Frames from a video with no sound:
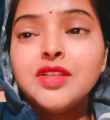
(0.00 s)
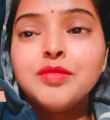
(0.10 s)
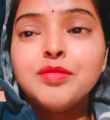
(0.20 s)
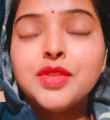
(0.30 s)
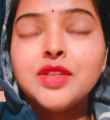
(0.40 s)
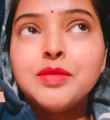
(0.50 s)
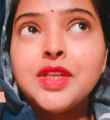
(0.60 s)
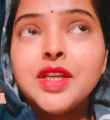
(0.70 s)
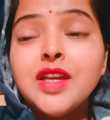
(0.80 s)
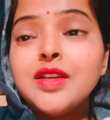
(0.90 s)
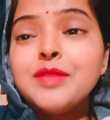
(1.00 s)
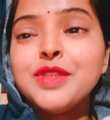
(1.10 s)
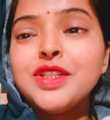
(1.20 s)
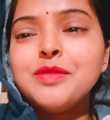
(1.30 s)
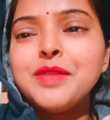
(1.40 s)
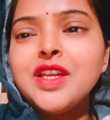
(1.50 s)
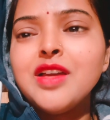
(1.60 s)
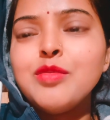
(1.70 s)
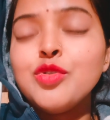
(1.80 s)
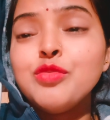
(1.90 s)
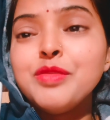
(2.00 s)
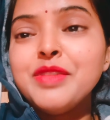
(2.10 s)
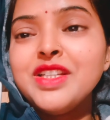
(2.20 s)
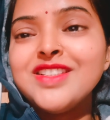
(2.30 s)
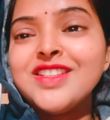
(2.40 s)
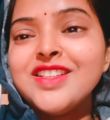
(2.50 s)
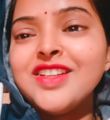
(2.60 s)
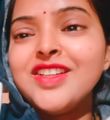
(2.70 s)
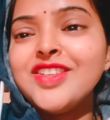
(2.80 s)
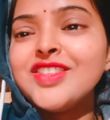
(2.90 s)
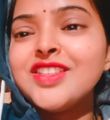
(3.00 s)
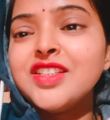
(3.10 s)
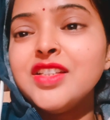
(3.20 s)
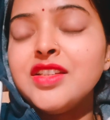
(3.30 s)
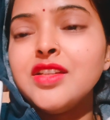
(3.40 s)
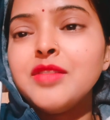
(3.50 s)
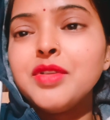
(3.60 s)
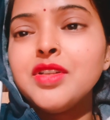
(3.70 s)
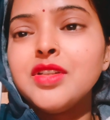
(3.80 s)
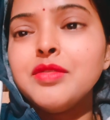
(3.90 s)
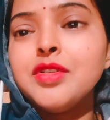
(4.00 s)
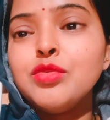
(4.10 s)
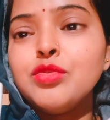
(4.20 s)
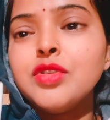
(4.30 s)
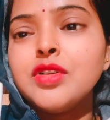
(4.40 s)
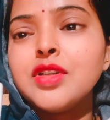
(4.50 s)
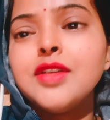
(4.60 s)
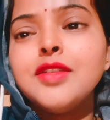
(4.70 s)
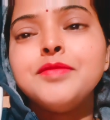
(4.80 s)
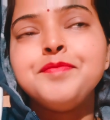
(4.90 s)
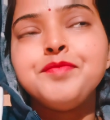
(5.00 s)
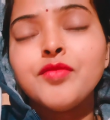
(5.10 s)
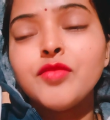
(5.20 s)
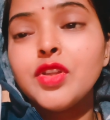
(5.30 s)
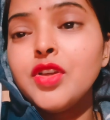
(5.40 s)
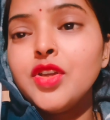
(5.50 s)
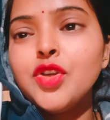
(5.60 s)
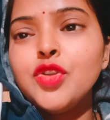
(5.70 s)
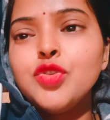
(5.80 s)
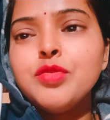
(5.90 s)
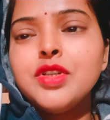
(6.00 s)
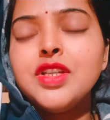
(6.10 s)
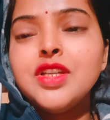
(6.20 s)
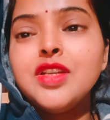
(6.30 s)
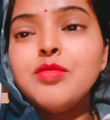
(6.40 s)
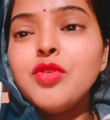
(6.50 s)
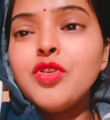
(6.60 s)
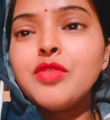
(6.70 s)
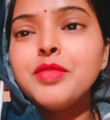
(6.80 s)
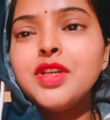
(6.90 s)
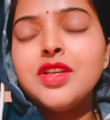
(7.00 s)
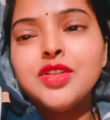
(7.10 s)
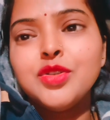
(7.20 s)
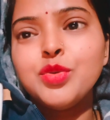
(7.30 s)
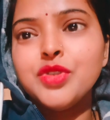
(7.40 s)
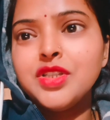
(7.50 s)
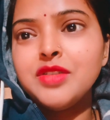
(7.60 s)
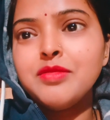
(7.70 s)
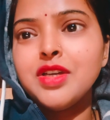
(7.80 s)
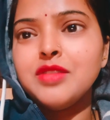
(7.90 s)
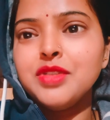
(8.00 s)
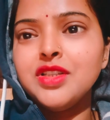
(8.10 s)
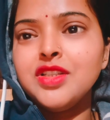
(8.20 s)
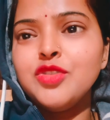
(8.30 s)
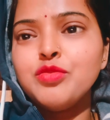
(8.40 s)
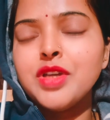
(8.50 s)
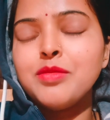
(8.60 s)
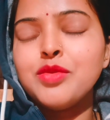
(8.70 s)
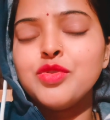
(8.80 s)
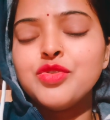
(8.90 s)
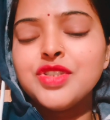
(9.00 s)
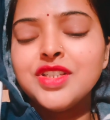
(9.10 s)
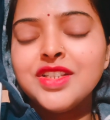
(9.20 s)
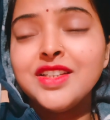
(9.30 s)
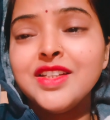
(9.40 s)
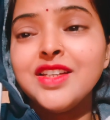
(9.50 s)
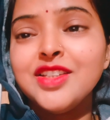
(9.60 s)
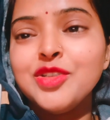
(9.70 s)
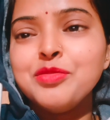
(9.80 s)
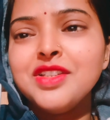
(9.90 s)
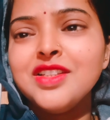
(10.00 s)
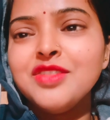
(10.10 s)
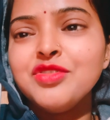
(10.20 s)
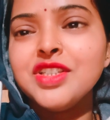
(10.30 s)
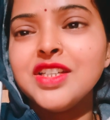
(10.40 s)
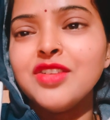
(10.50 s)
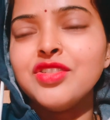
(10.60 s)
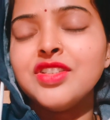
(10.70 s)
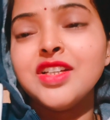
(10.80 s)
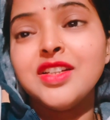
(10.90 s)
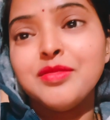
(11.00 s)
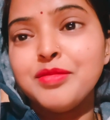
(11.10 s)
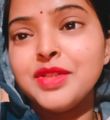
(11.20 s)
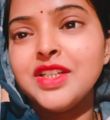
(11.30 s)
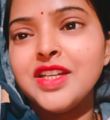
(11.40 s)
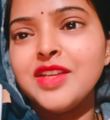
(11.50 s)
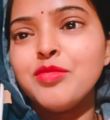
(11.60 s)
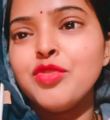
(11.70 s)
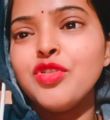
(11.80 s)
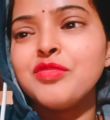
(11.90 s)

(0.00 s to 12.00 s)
मतलब क्या मतलब क्या बोलूँ मैं मेंशन नहीं कर सकती इतना मेरा तबीयत वो लग रहा है तो बने रहिए ब्लॉग में थोड़ी देर बाद मिलती हूँ मैं आप लोगों से देखती हूँ मिलती हूँ कि तो क्या होता है बने रहिए ब्लॉग